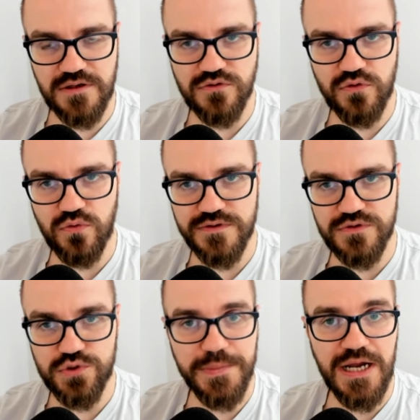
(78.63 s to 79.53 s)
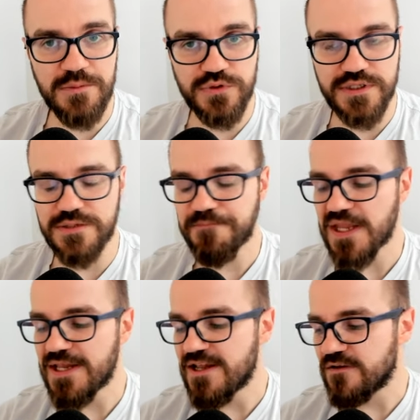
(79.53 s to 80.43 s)
ein großes Sprachmodell,
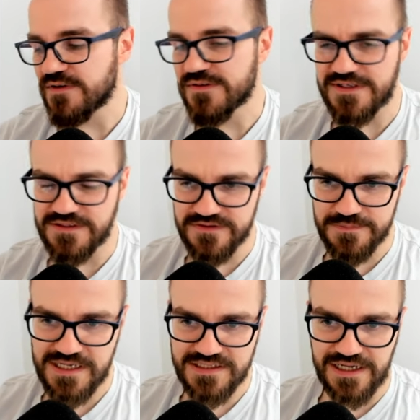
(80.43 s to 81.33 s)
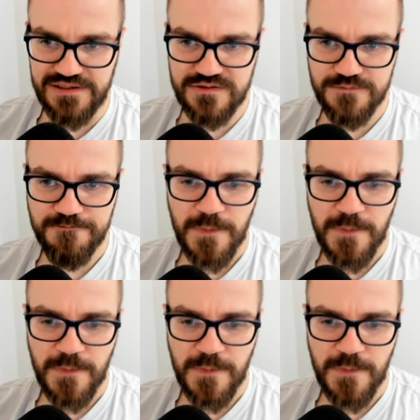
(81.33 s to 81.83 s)
was nichts anderes macht, als